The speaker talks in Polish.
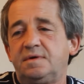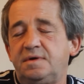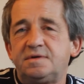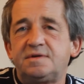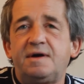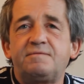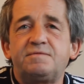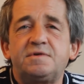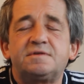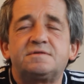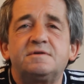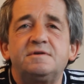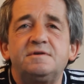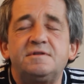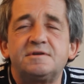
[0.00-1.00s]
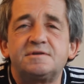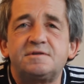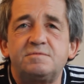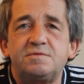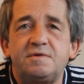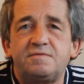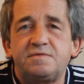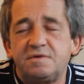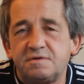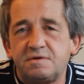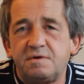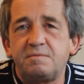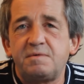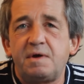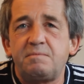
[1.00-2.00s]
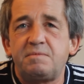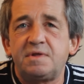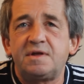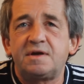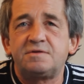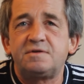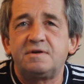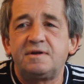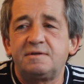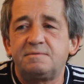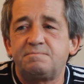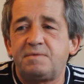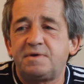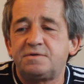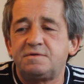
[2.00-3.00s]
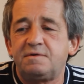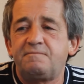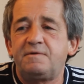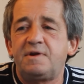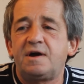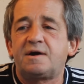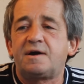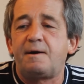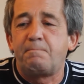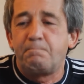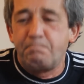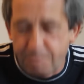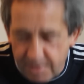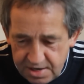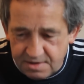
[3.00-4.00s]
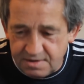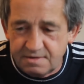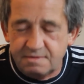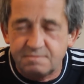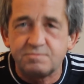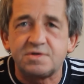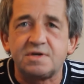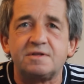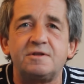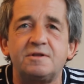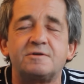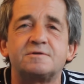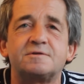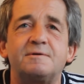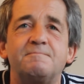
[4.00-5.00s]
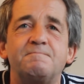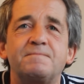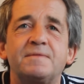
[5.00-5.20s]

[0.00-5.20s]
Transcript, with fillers: I zawsze co idę z tą dziewczynką, miałem 15 lat, patrzę, placha, pyk, przed nosem,